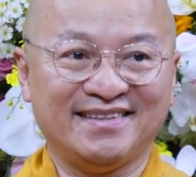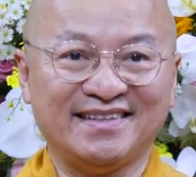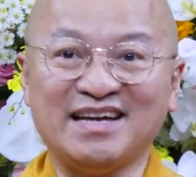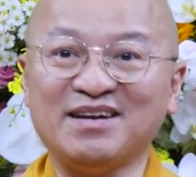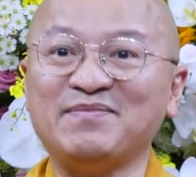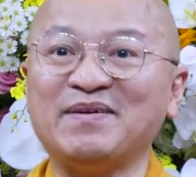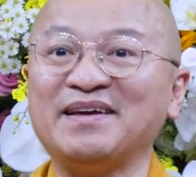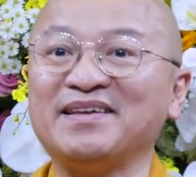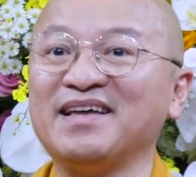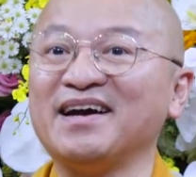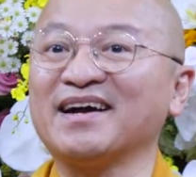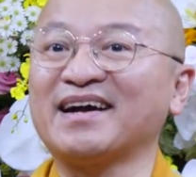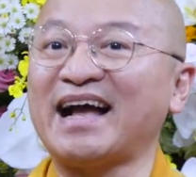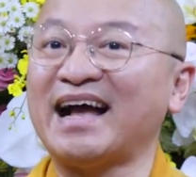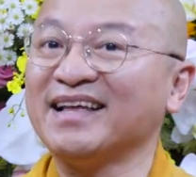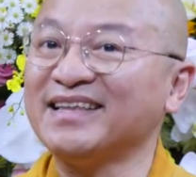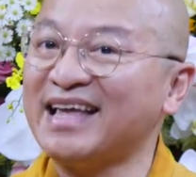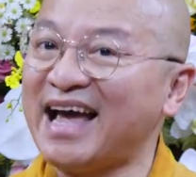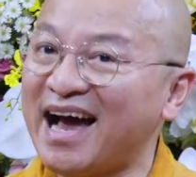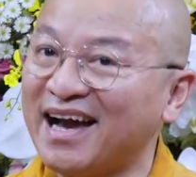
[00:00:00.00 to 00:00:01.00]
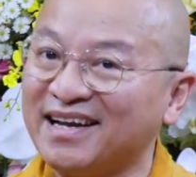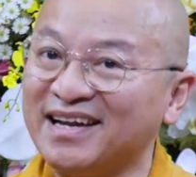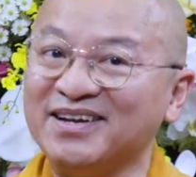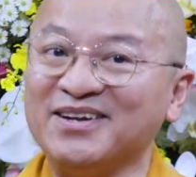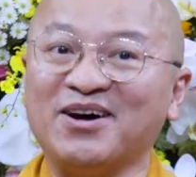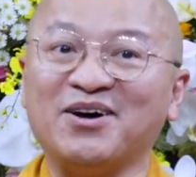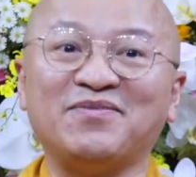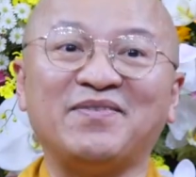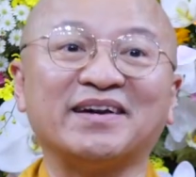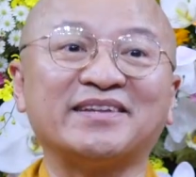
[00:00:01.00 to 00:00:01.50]
Đến bây giờ cả gia
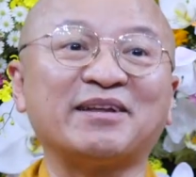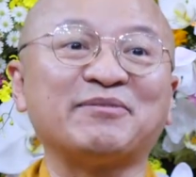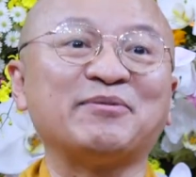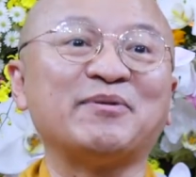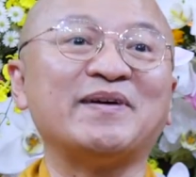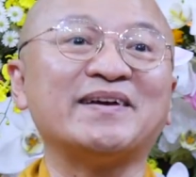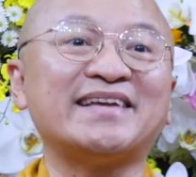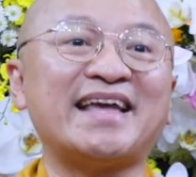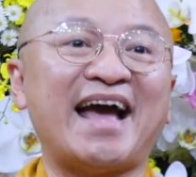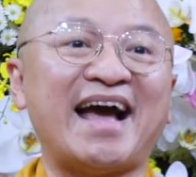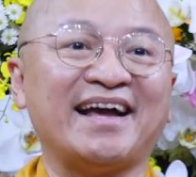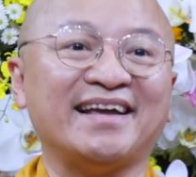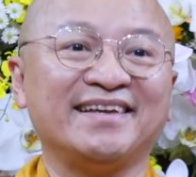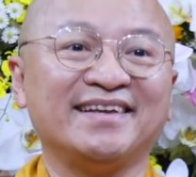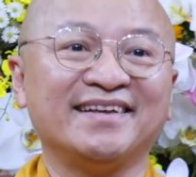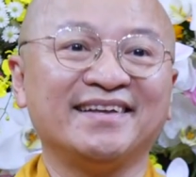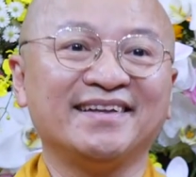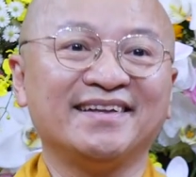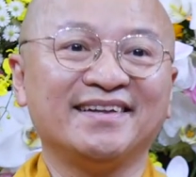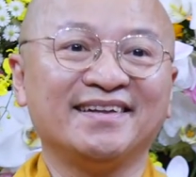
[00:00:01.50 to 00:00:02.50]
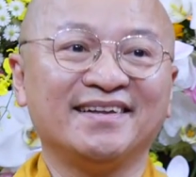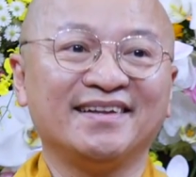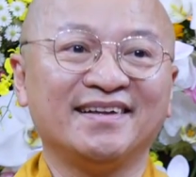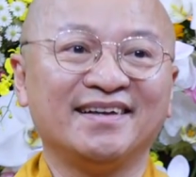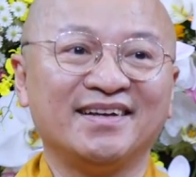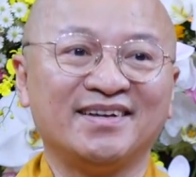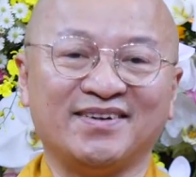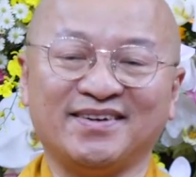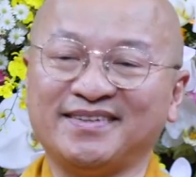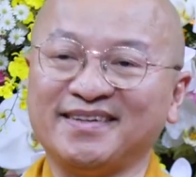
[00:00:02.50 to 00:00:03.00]
đình đó vẫn tiếp tục ăn chay.
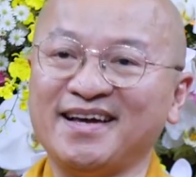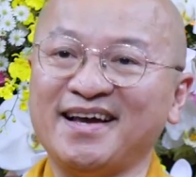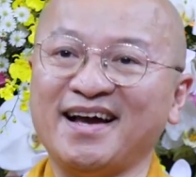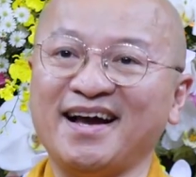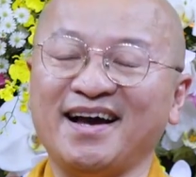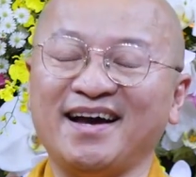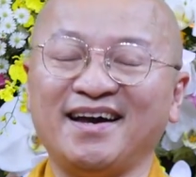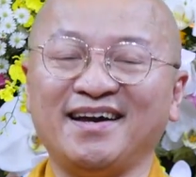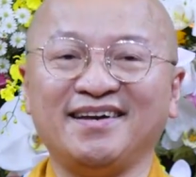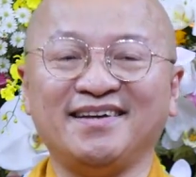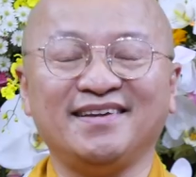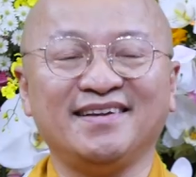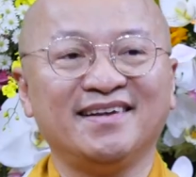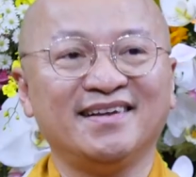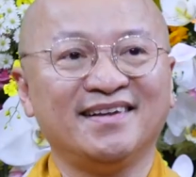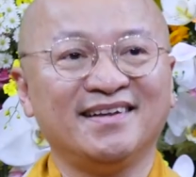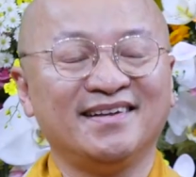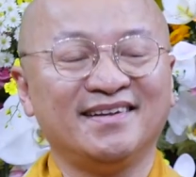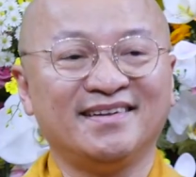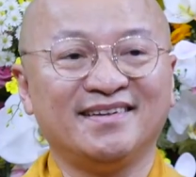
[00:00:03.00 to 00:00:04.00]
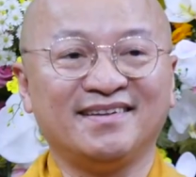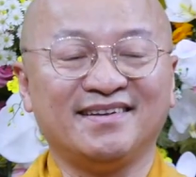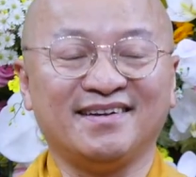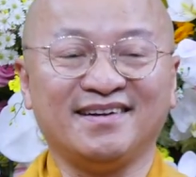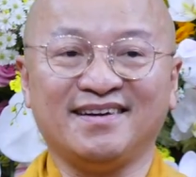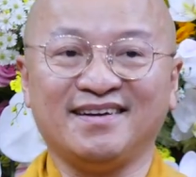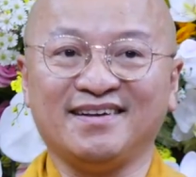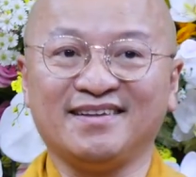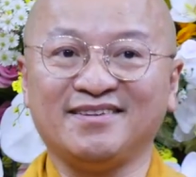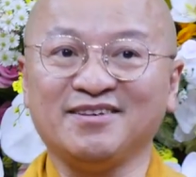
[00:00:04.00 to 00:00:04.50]
Rồi thế hệ
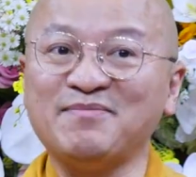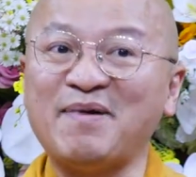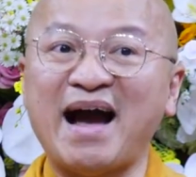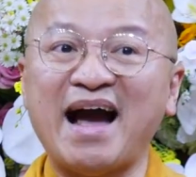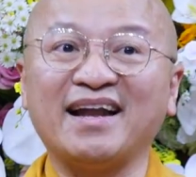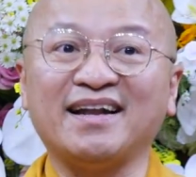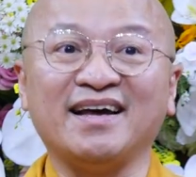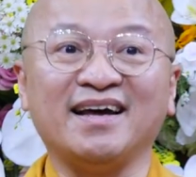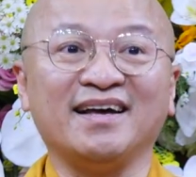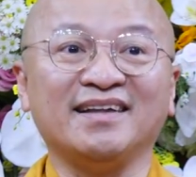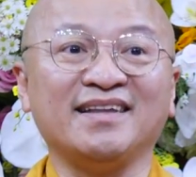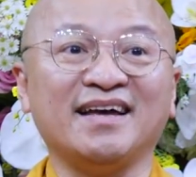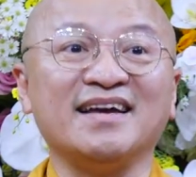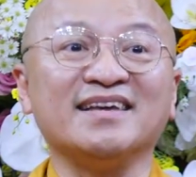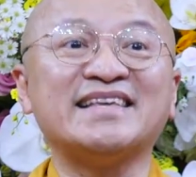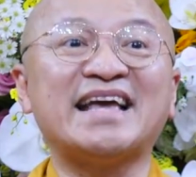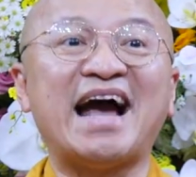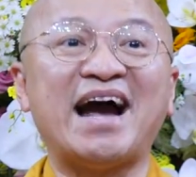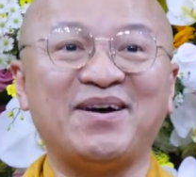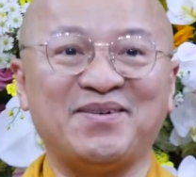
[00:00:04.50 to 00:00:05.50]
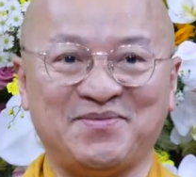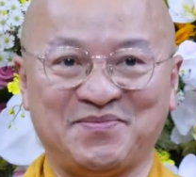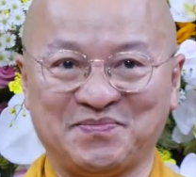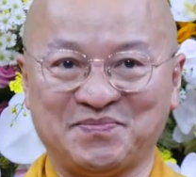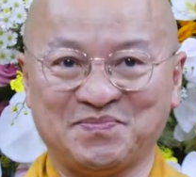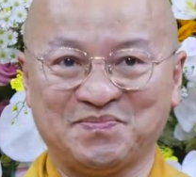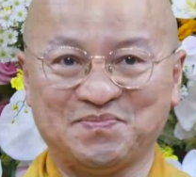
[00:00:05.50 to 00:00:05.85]
à, thứ ba là hệ thầy cháu,